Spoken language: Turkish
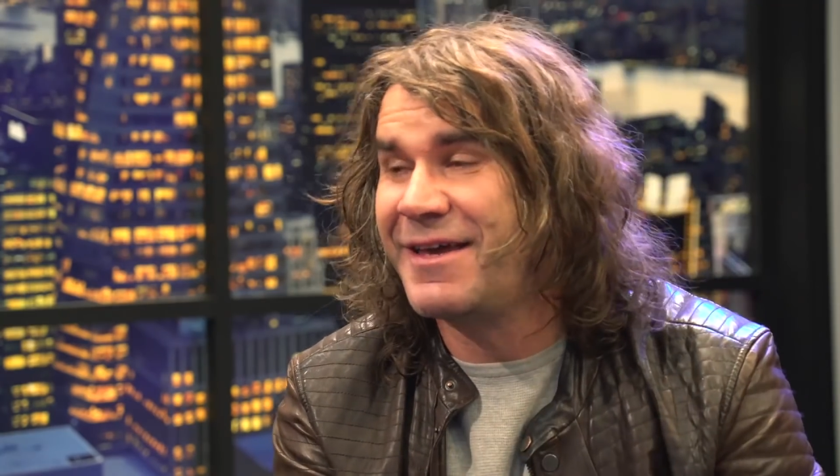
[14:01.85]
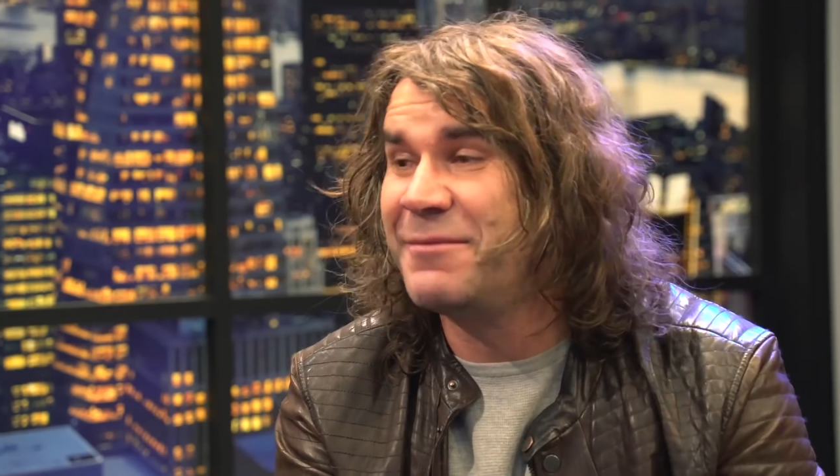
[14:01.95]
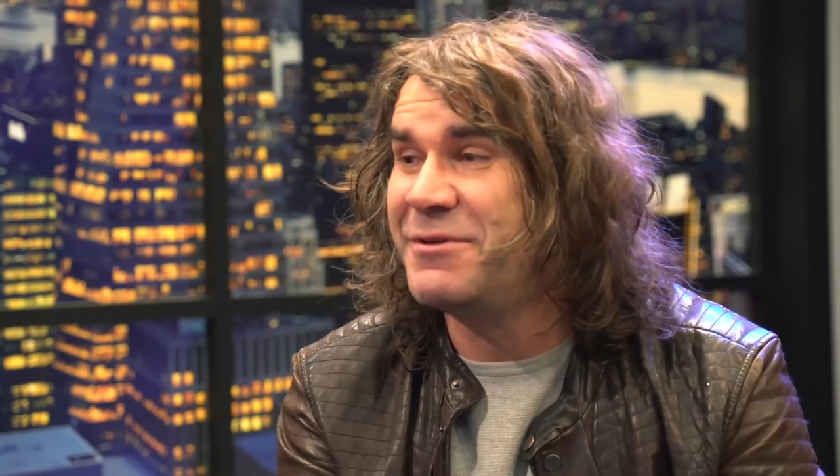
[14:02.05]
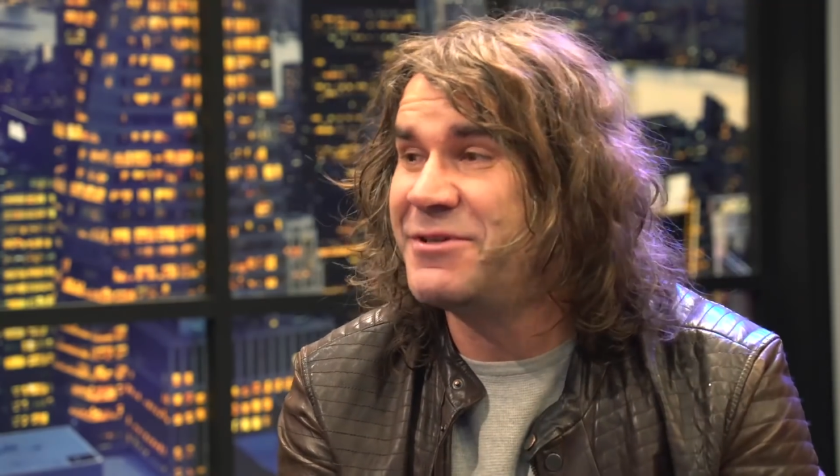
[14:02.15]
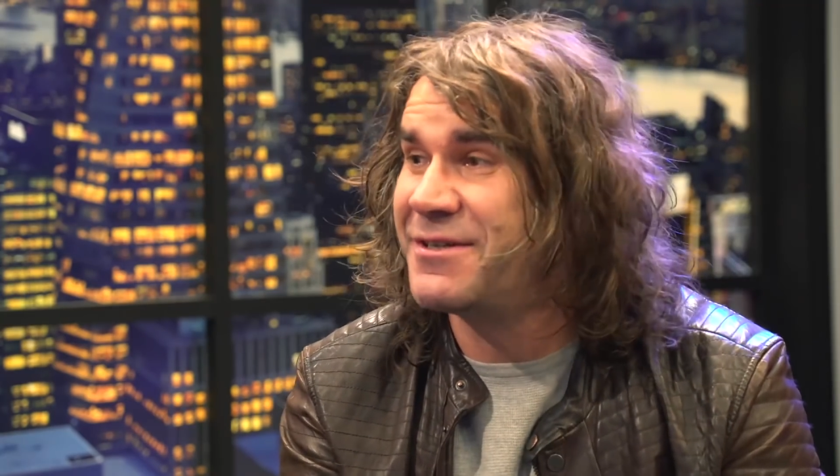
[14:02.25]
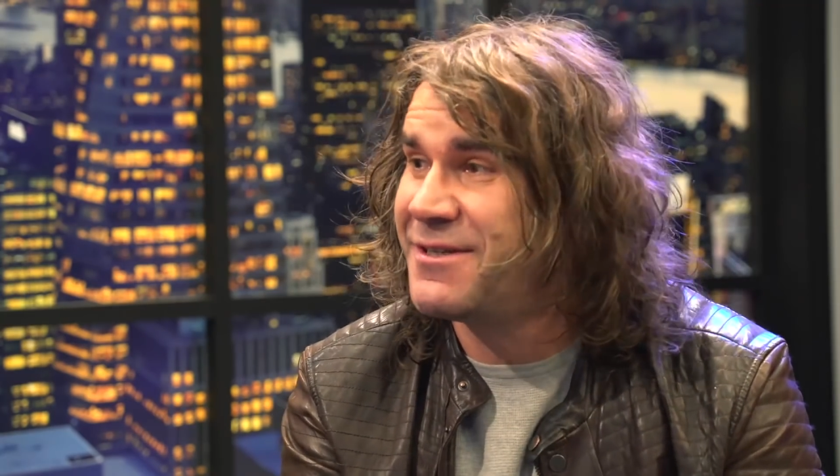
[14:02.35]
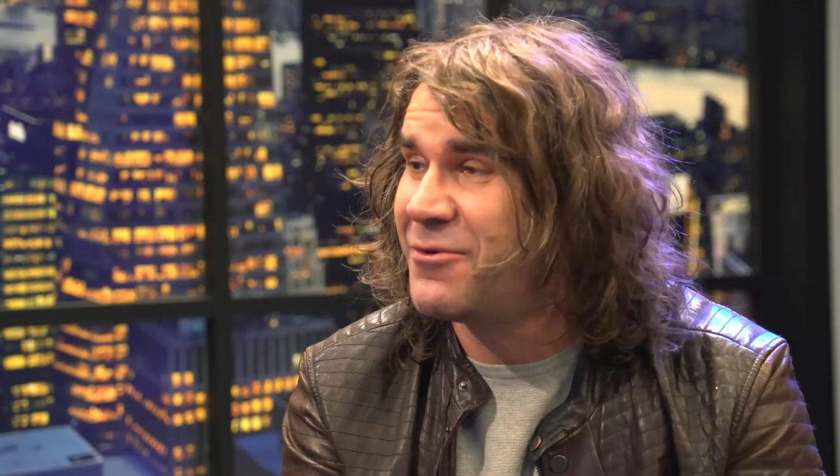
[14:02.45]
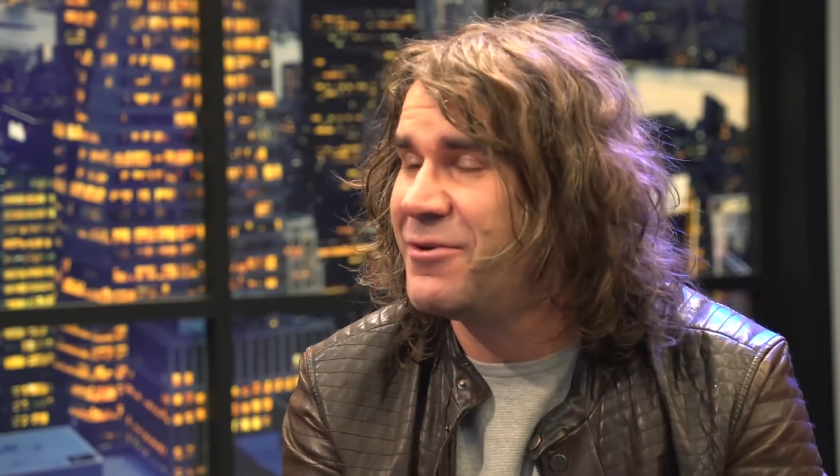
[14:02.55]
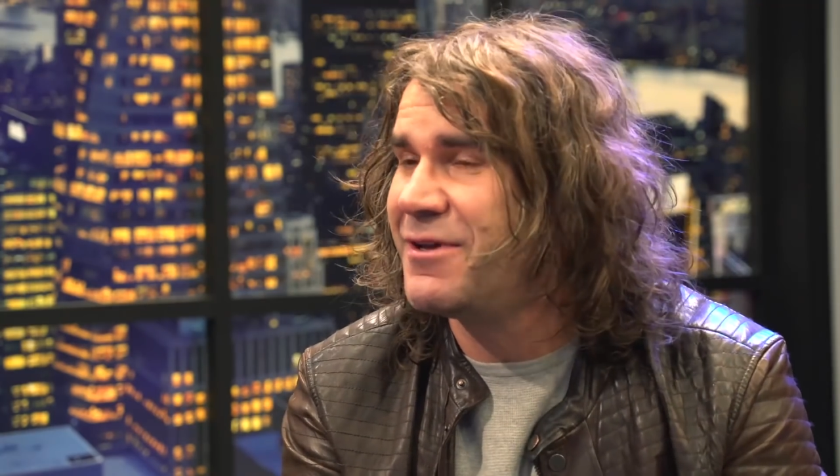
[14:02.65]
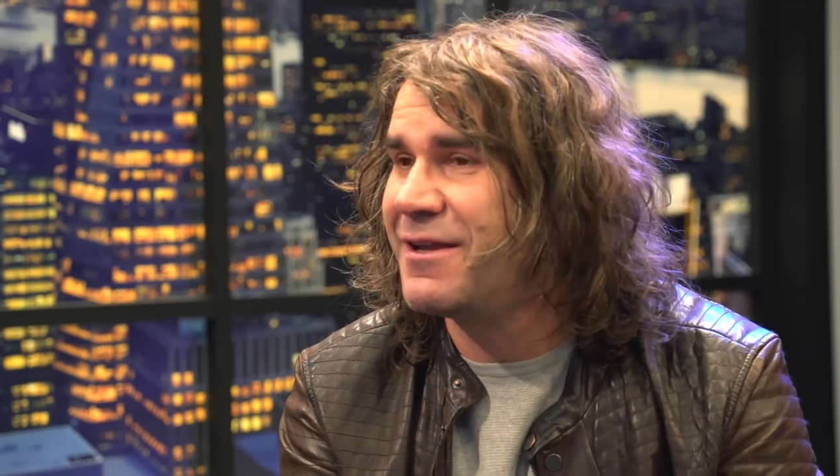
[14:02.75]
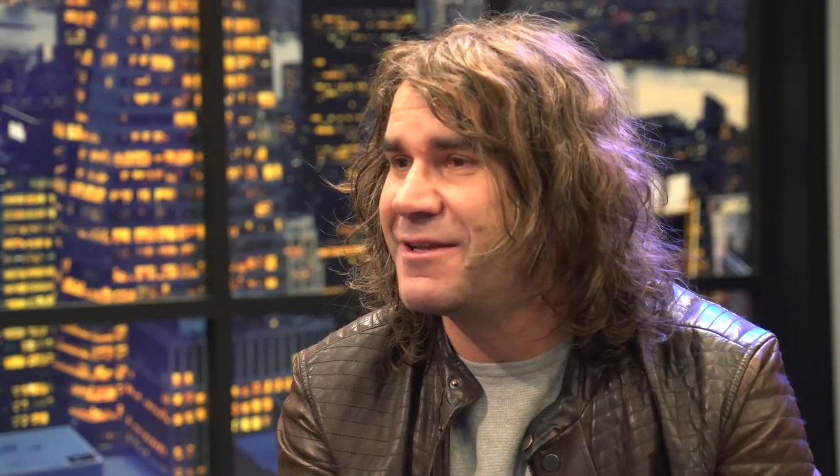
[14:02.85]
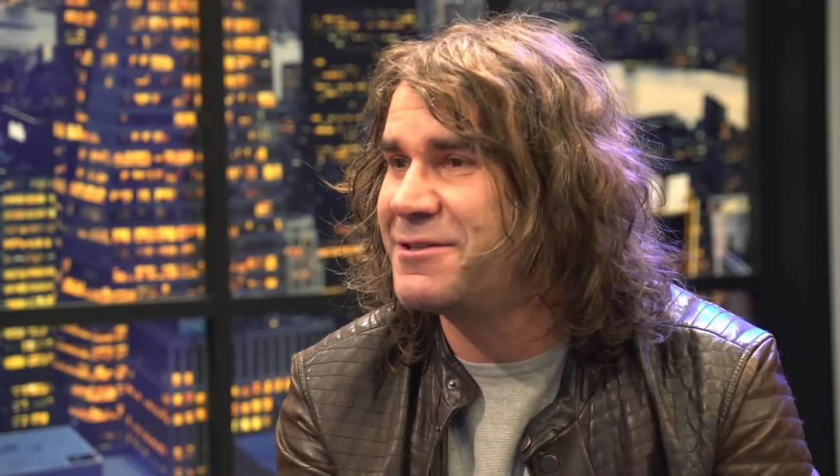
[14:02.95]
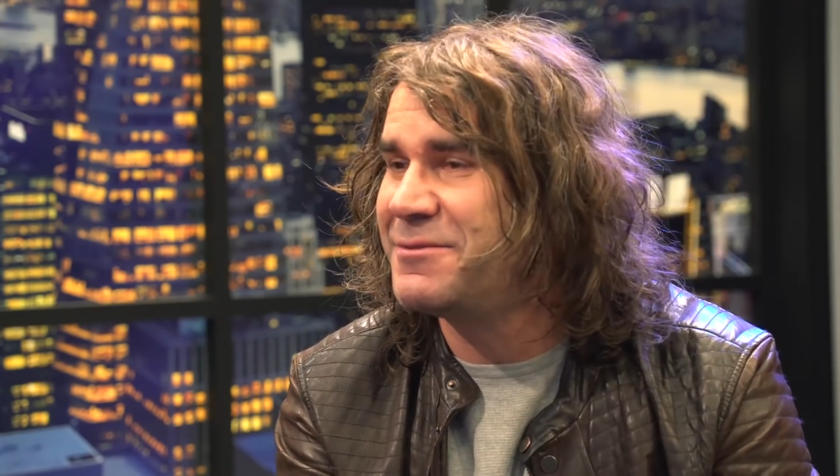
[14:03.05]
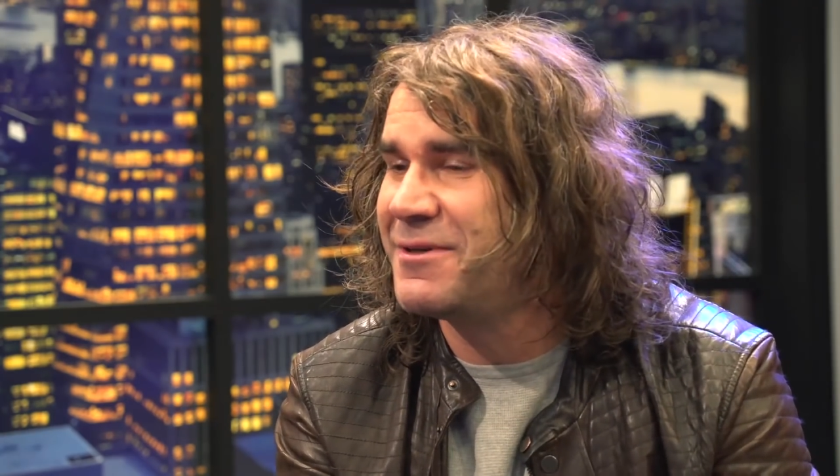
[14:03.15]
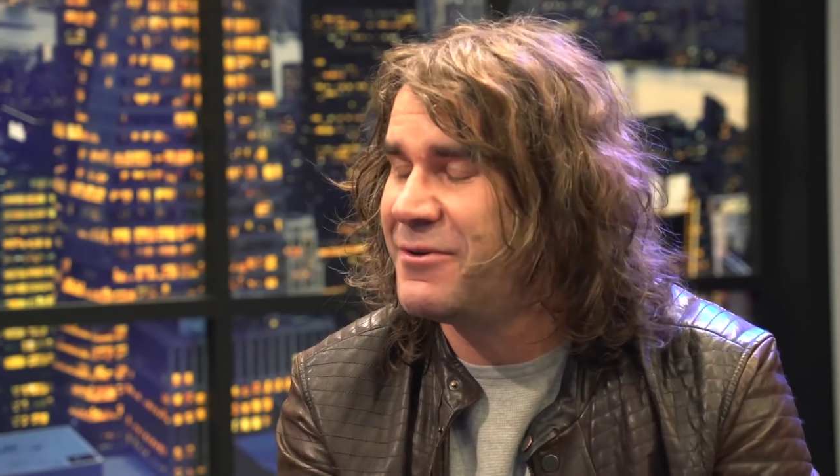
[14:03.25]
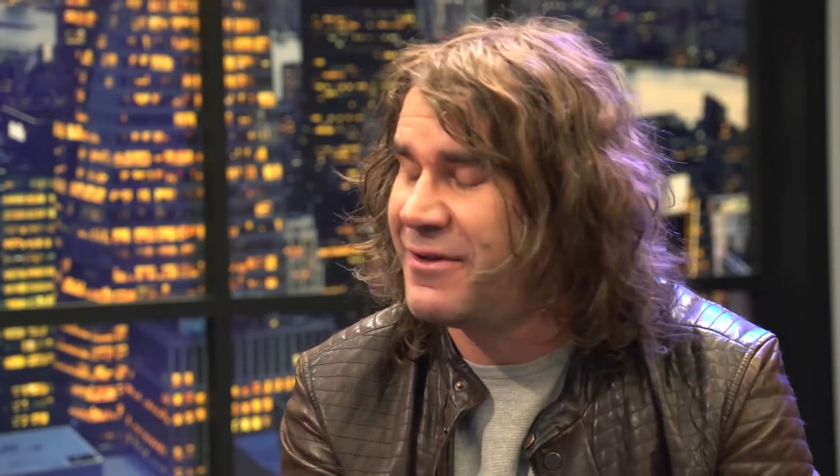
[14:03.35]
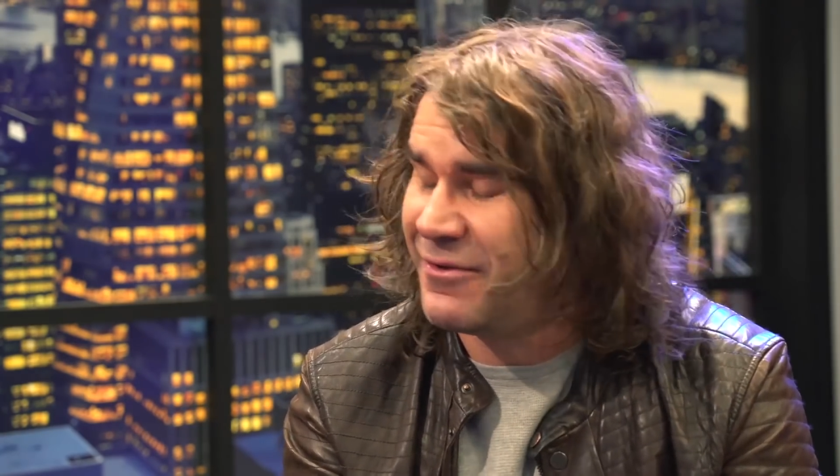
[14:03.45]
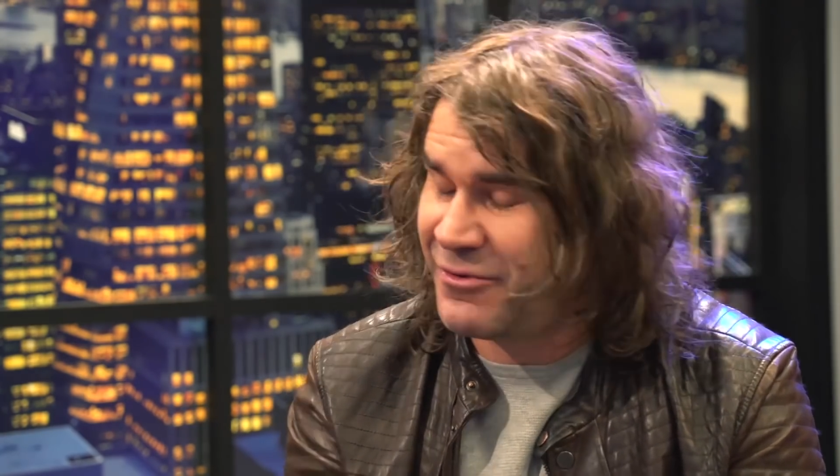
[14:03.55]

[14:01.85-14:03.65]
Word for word: Ekim'de çıkacak. O da ilginç bir şey.